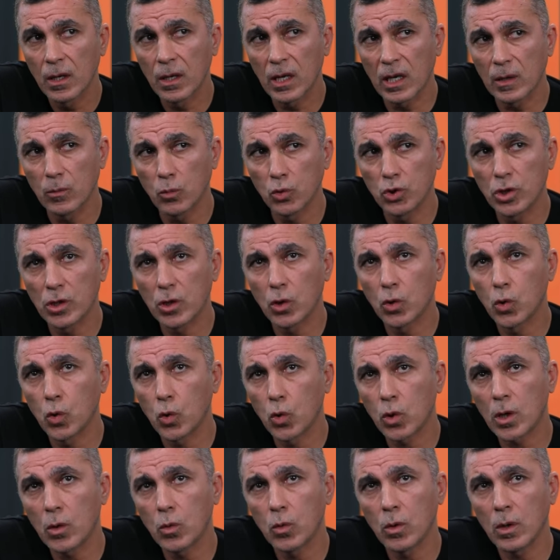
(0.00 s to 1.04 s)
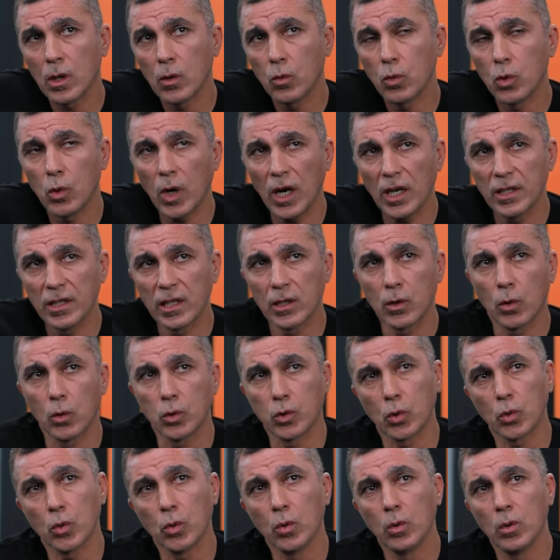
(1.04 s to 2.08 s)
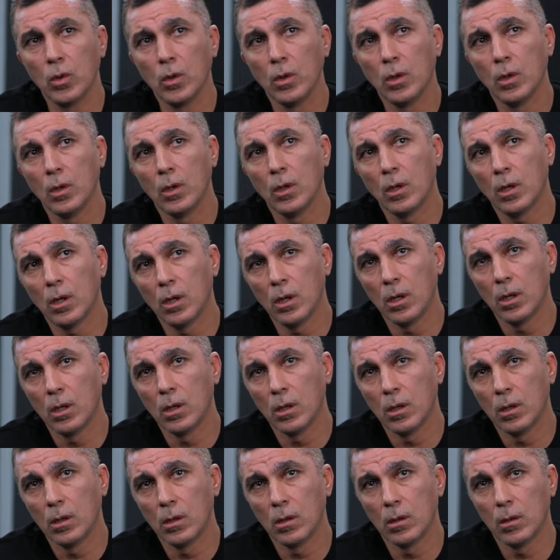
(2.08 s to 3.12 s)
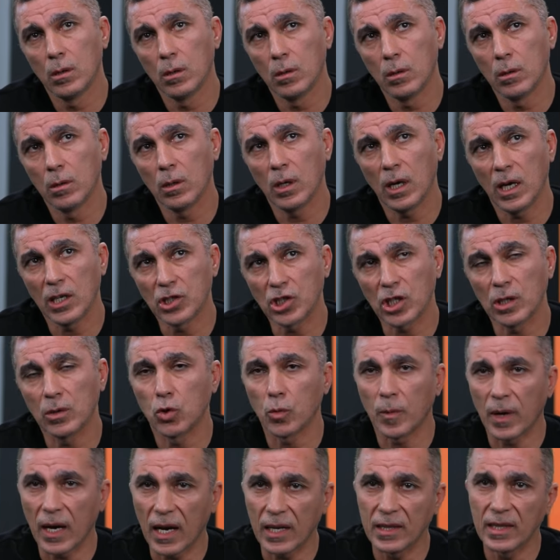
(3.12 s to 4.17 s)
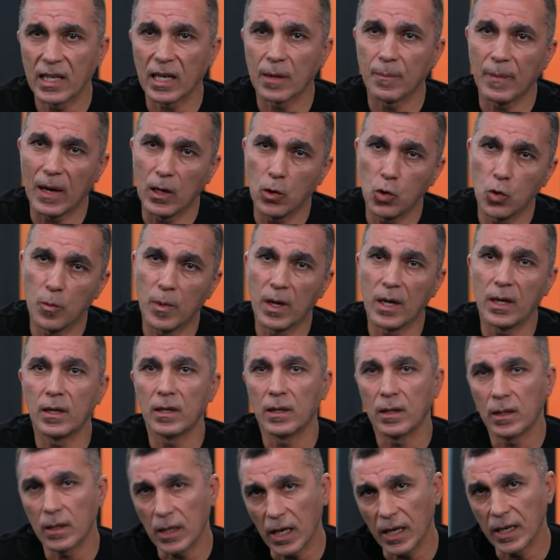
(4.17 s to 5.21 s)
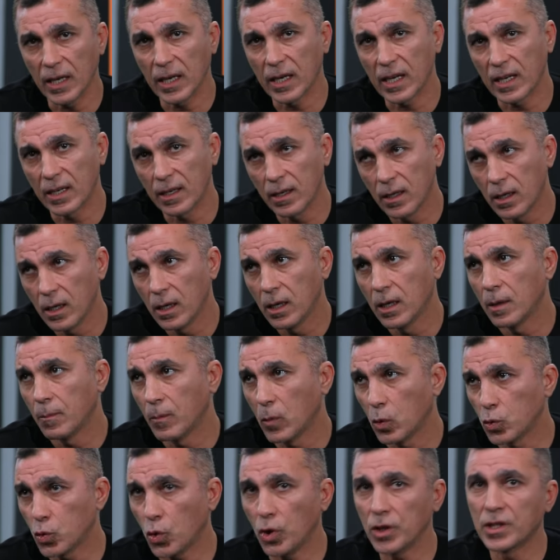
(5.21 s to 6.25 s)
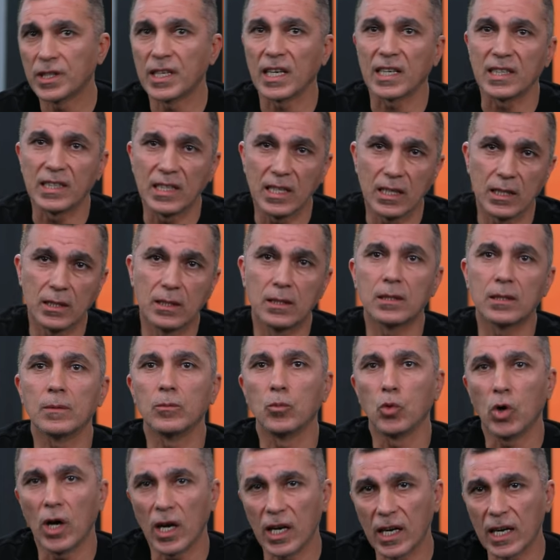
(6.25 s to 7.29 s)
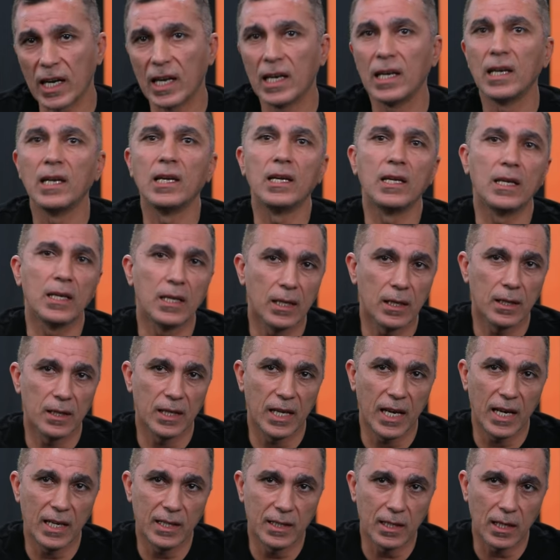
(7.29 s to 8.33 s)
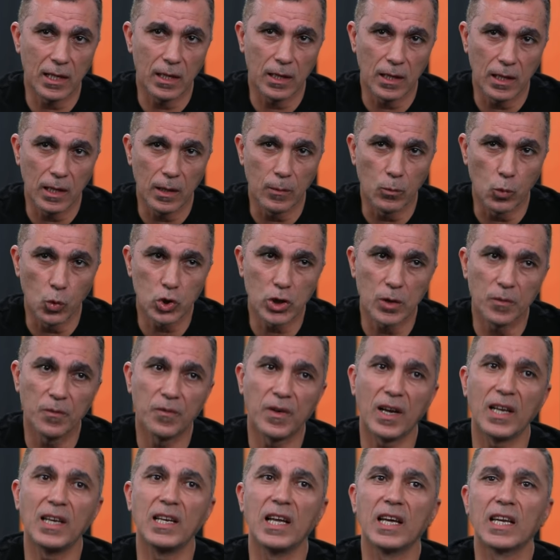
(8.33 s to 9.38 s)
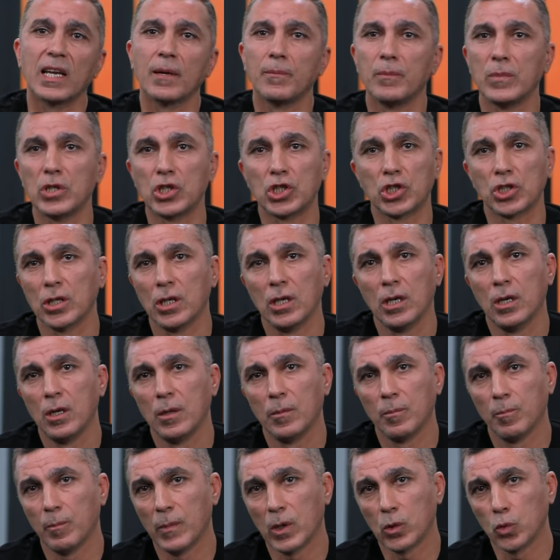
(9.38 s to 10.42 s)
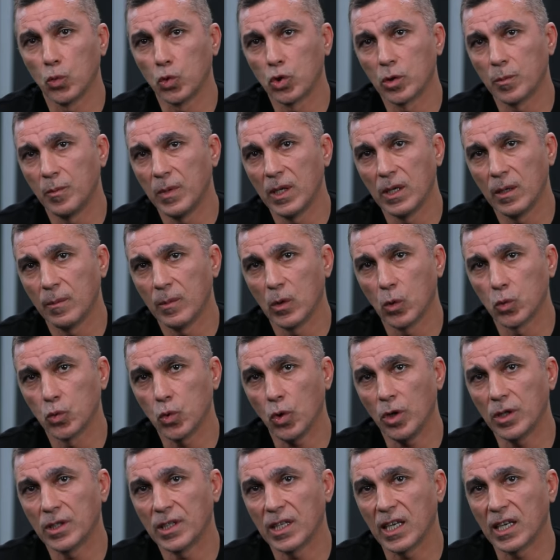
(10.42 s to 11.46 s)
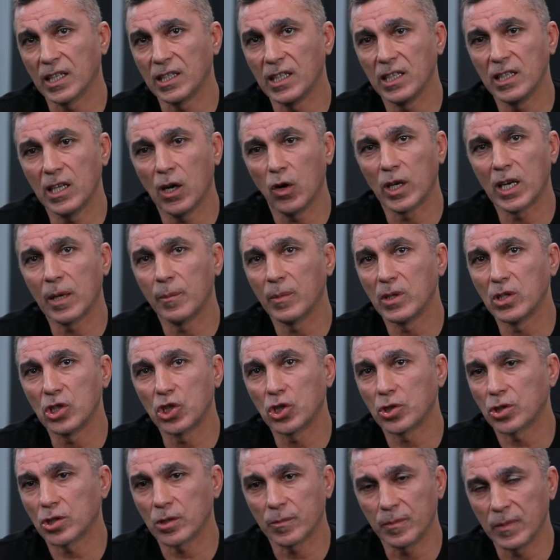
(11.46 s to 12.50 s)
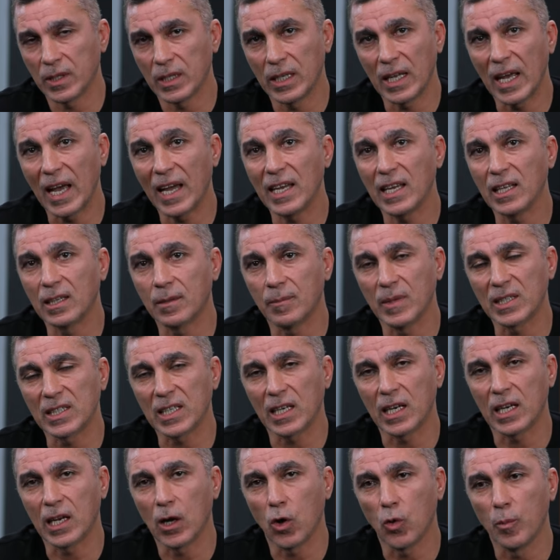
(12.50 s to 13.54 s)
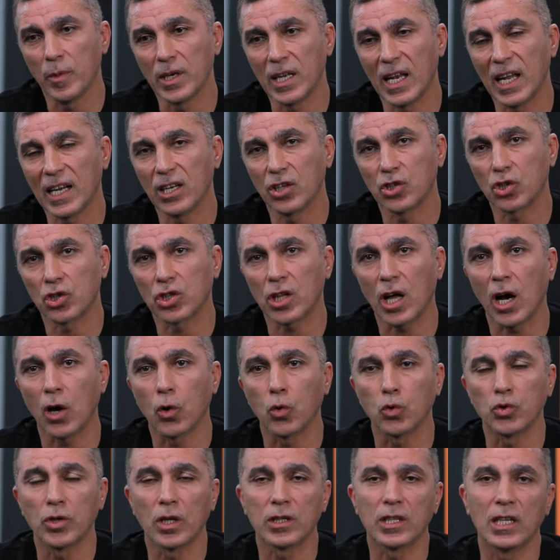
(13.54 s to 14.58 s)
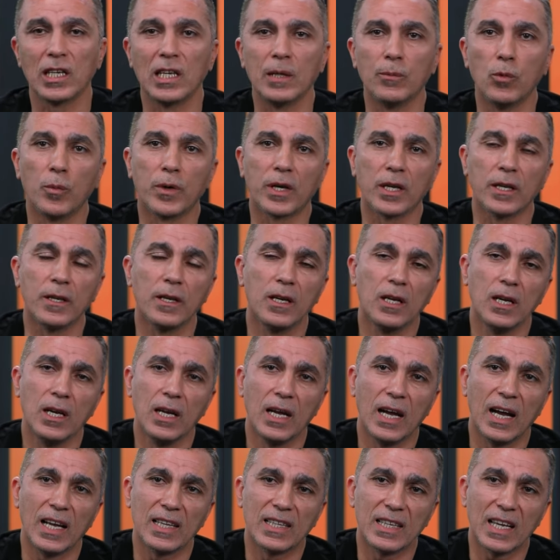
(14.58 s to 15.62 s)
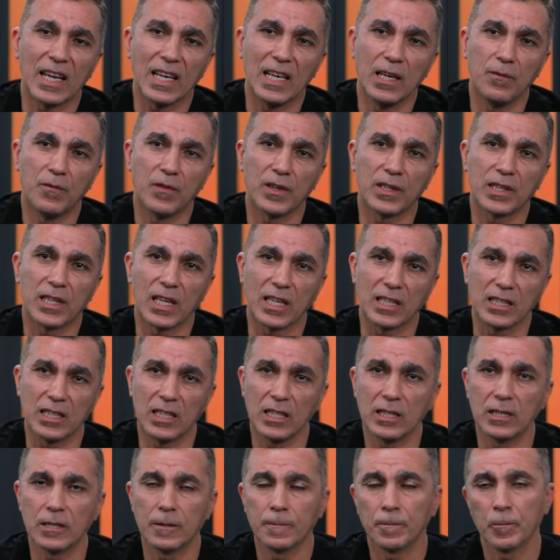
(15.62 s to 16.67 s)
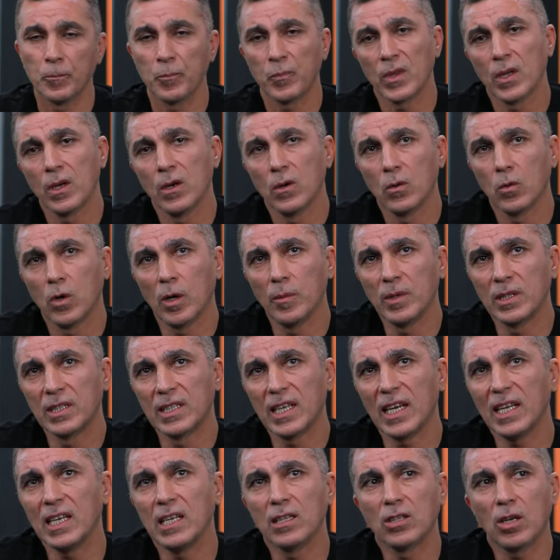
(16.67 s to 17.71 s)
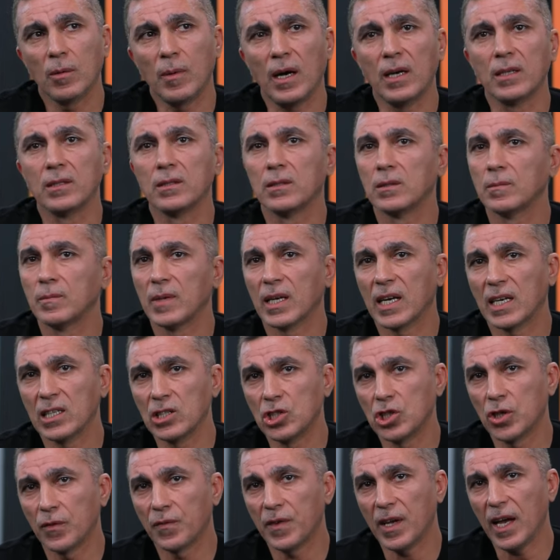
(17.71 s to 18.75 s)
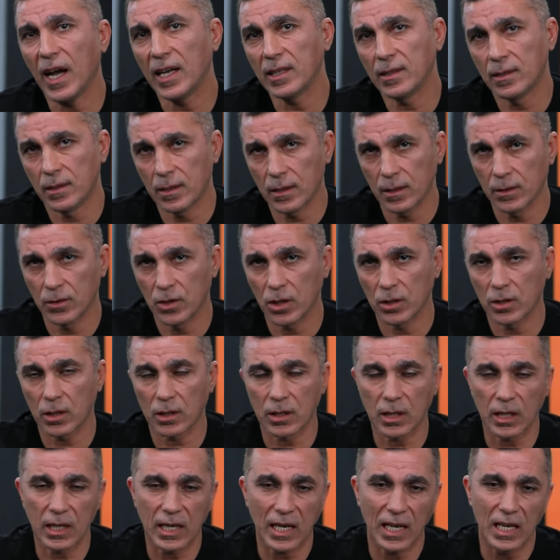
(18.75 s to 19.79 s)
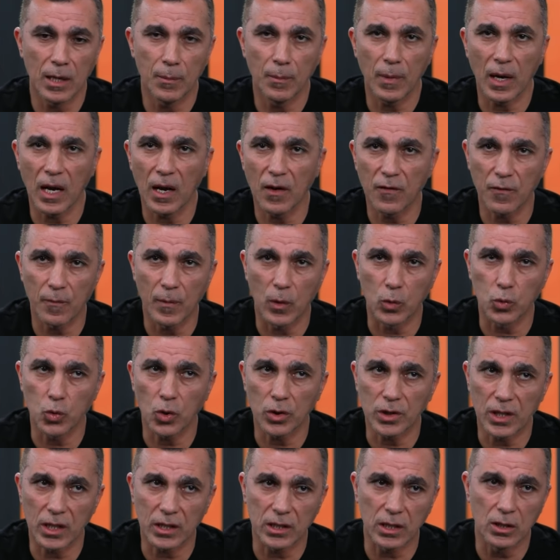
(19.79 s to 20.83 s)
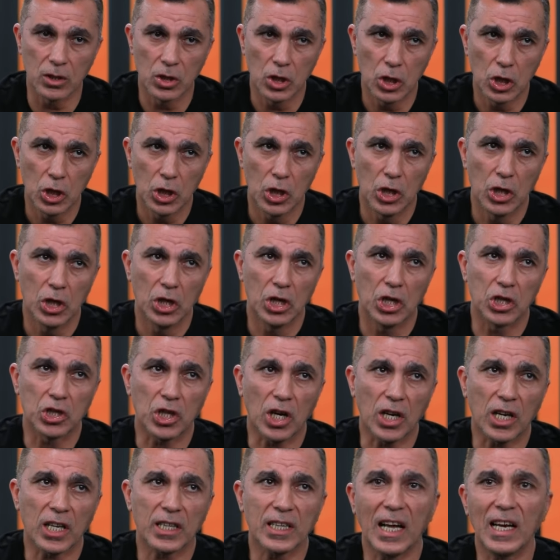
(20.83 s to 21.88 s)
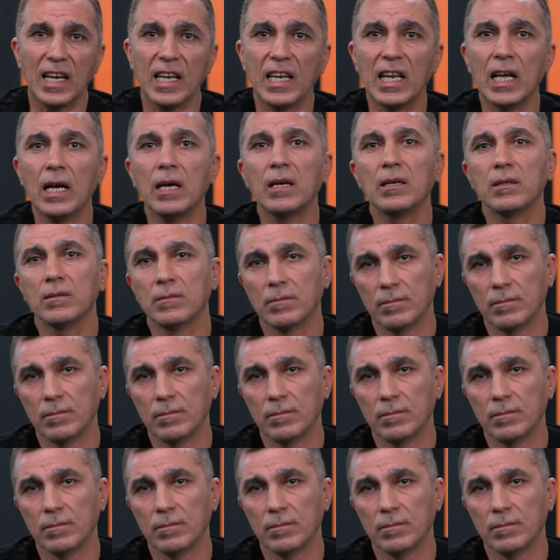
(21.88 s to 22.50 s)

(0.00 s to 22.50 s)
كان مدير الكوره واول واحد انا قلت له آه عشان تبقى عندك معلومه احنا كان موضوع التجديد مؤجل لنهايه الموسم فقال لي انا مش منوط بموضوع التجديد او انا مش من هيئه مثلا او من لجنه التعاقدات اللي ممكن اتكلم في التجديد وبالتالي طبعا ما كانش في حد تقدر تتكلم معاه في موضوع تجديد اتعرض علينا